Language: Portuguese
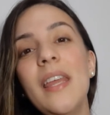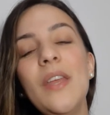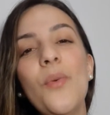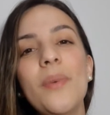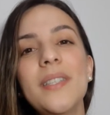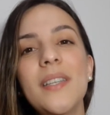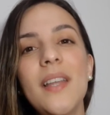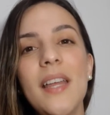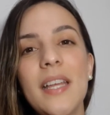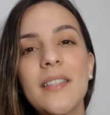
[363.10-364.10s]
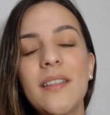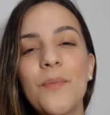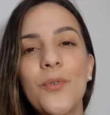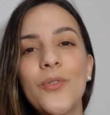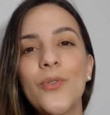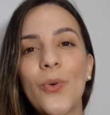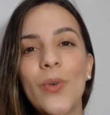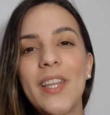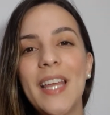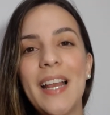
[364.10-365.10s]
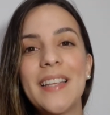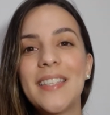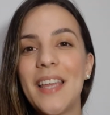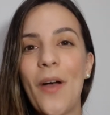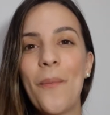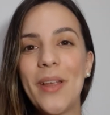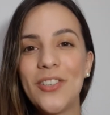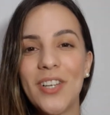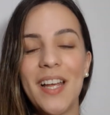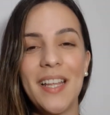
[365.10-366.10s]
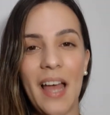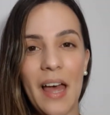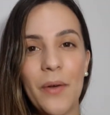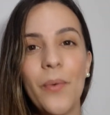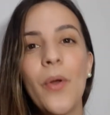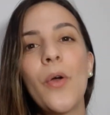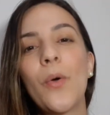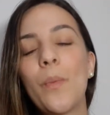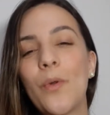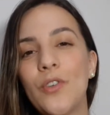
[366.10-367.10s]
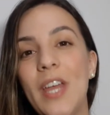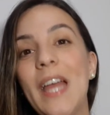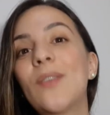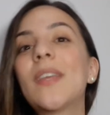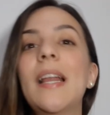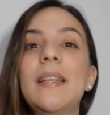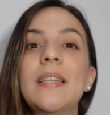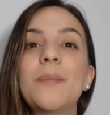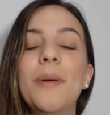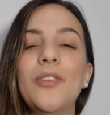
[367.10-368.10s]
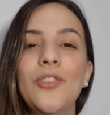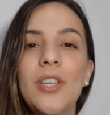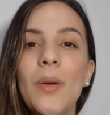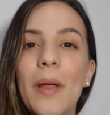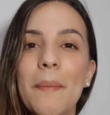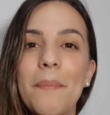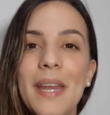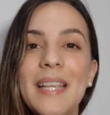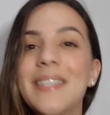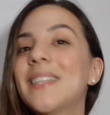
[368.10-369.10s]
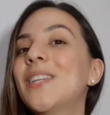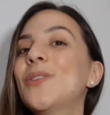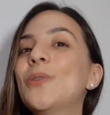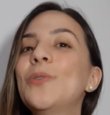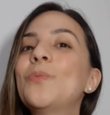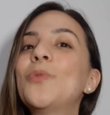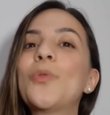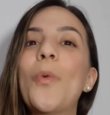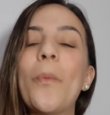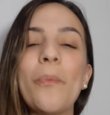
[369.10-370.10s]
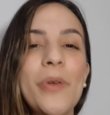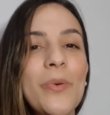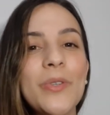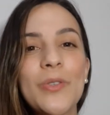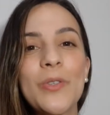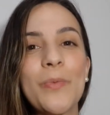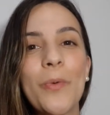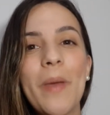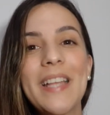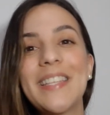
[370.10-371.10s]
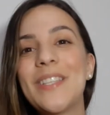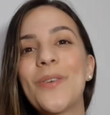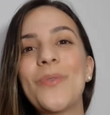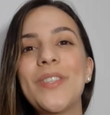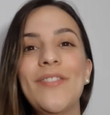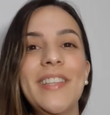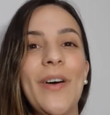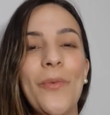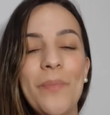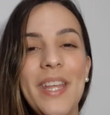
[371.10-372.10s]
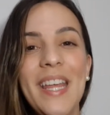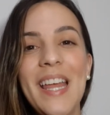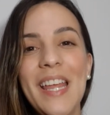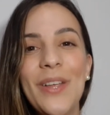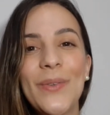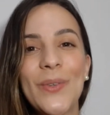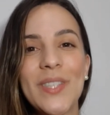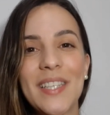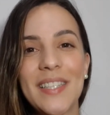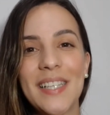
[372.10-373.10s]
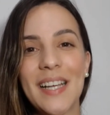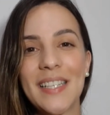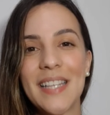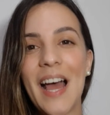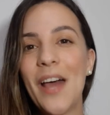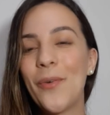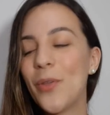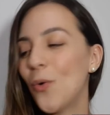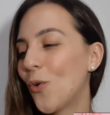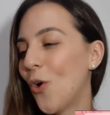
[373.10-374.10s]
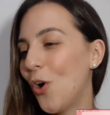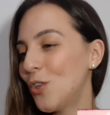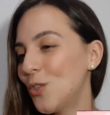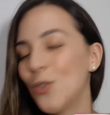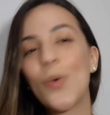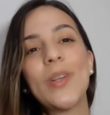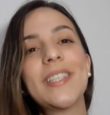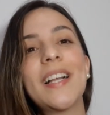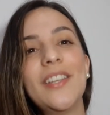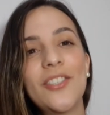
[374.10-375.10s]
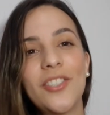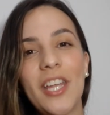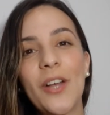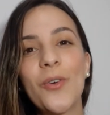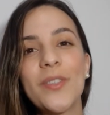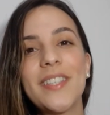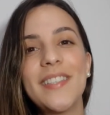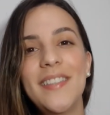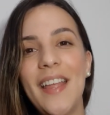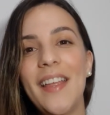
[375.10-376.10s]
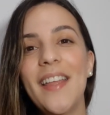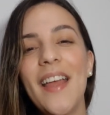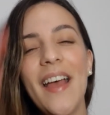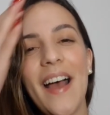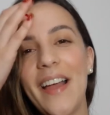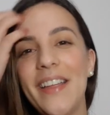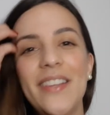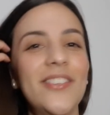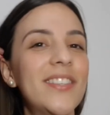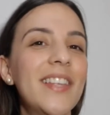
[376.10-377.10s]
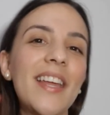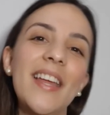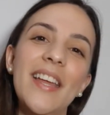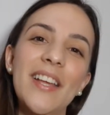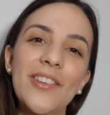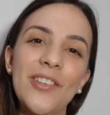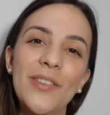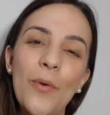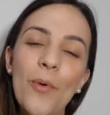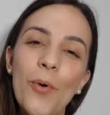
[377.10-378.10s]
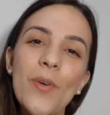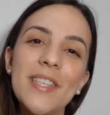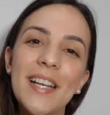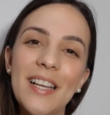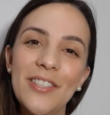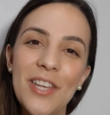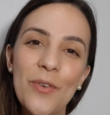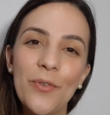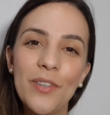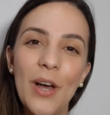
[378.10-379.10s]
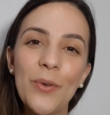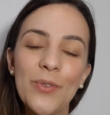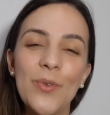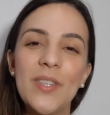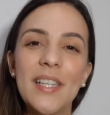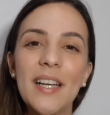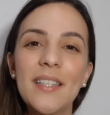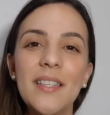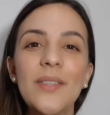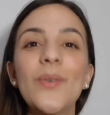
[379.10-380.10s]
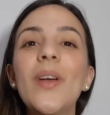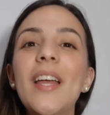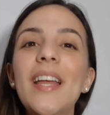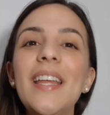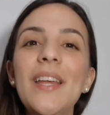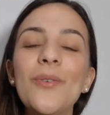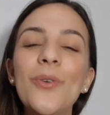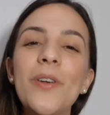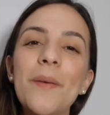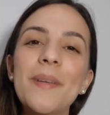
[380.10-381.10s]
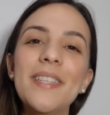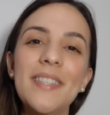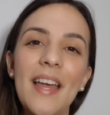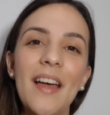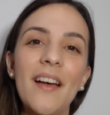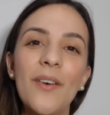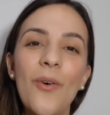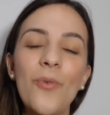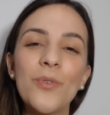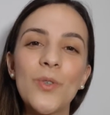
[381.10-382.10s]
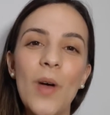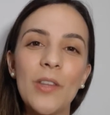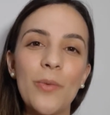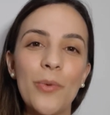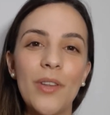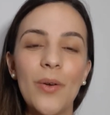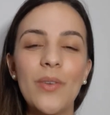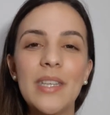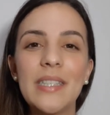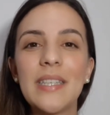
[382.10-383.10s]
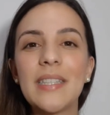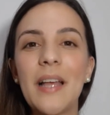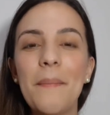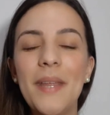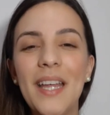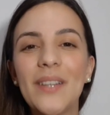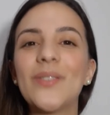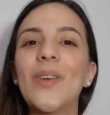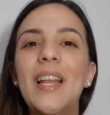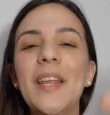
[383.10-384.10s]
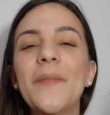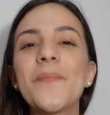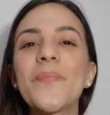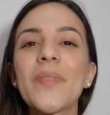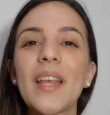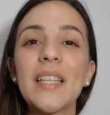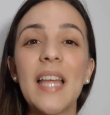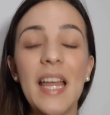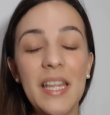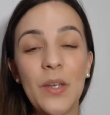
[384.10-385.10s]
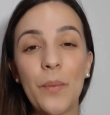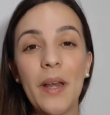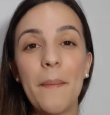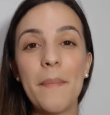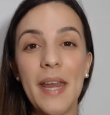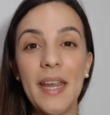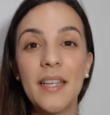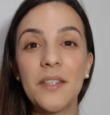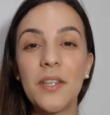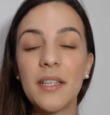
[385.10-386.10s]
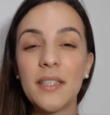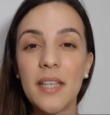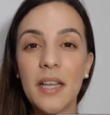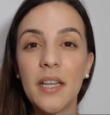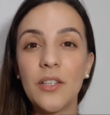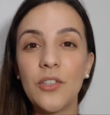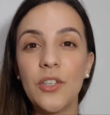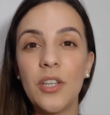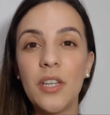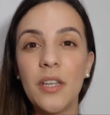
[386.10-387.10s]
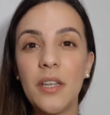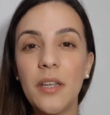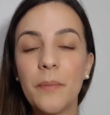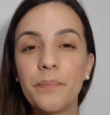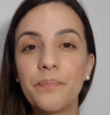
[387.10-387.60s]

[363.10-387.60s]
E uma cena extra mostrou que eles realmente ganharam o projeto, que eles expandiram a empresa, que todo mundo cumpriu as suas promessas, inclusive a Dalmi e o Dosan se casaram. E eu gosto de coisa clichê, gostei aí de ter, de ter uma coisa clichê no final, os dois se casando. E o dorama encerra com os quatro protagonistas caminhando ali né? E eu me lembrei da cena de,